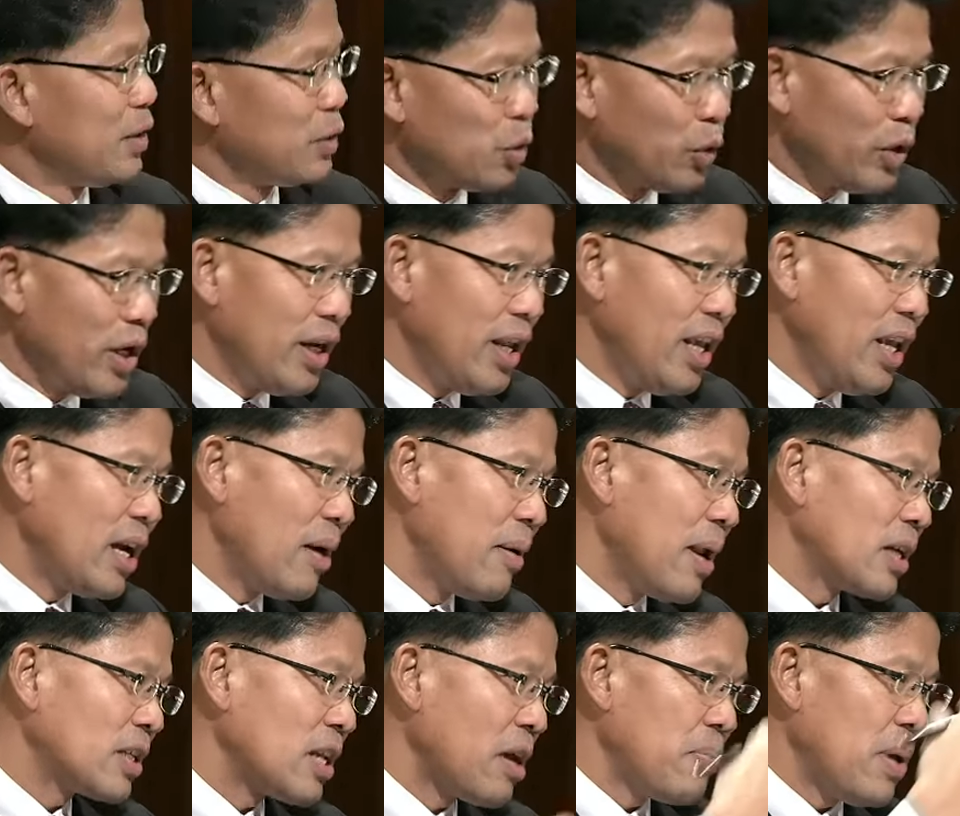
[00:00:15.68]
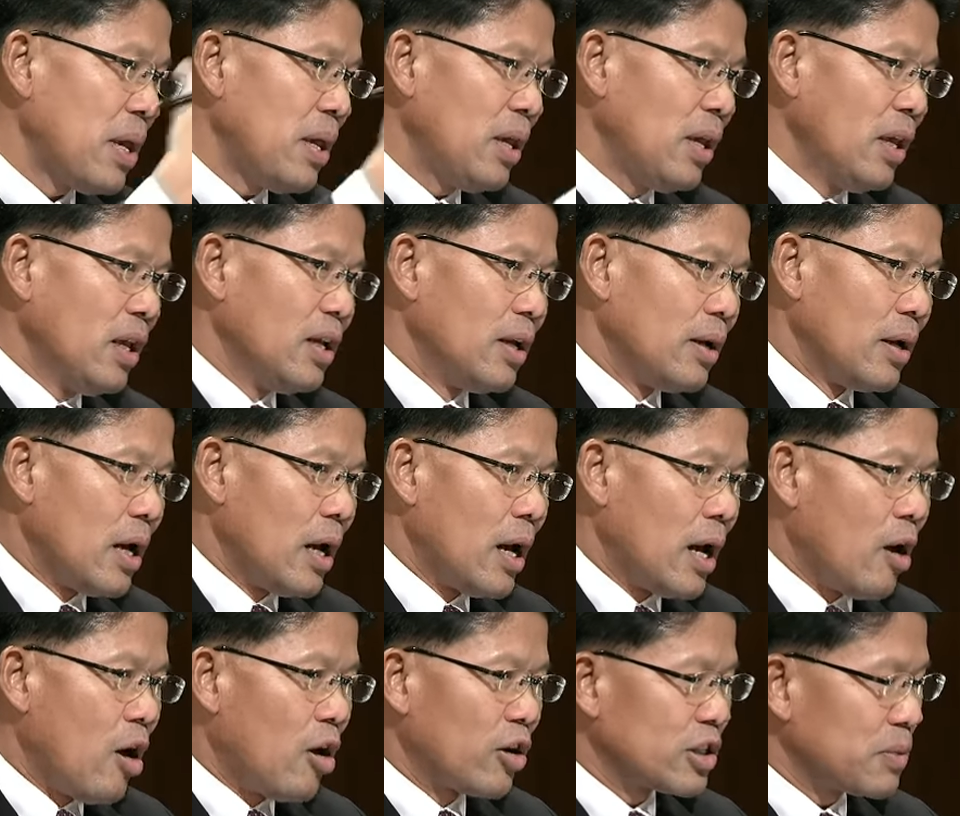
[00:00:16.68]
อยู่ดีๆกำลังจะไป
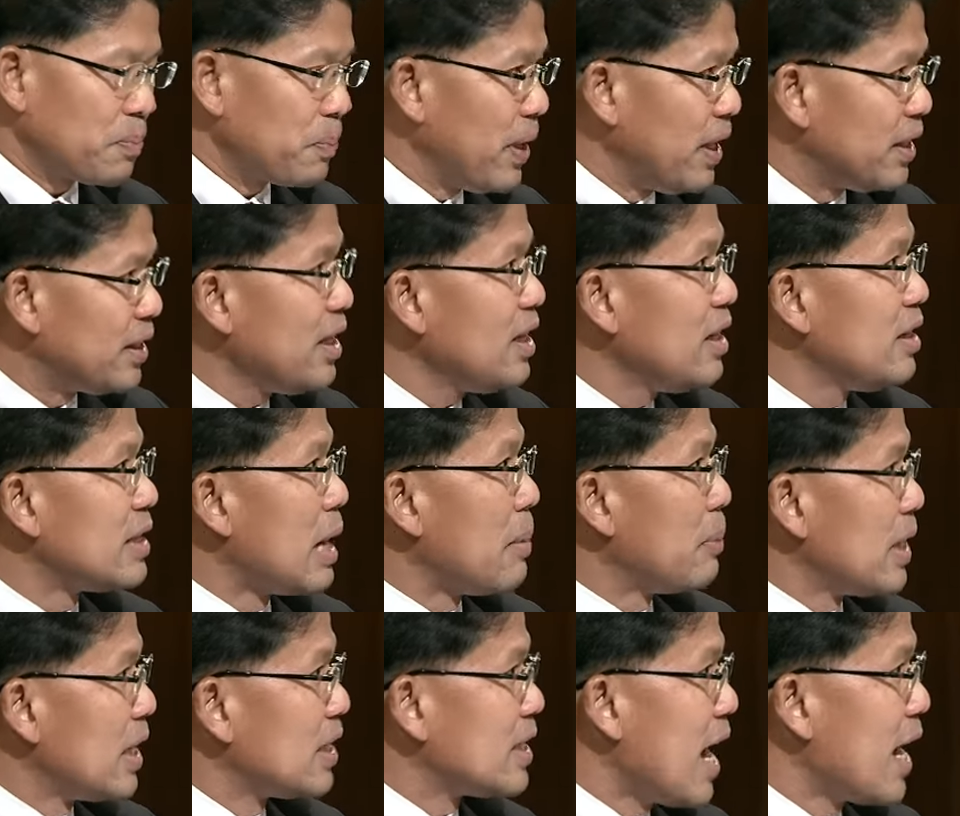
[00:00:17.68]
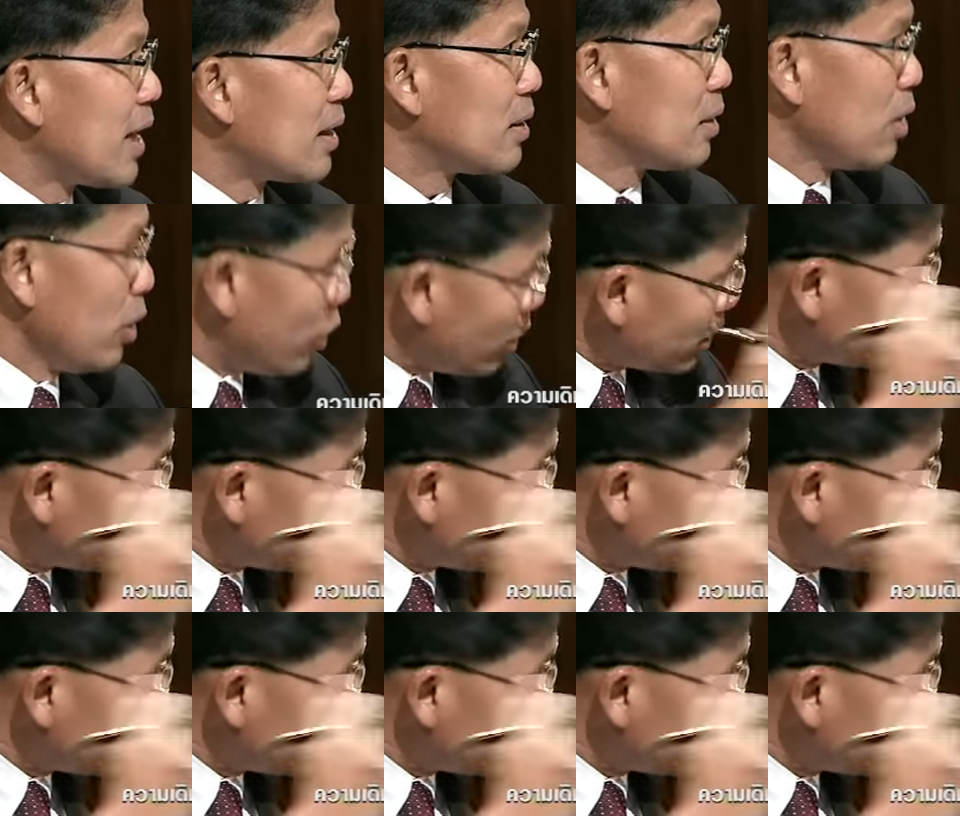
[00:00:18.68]
ออกสปีดที่สหประชาชาติ ก็โด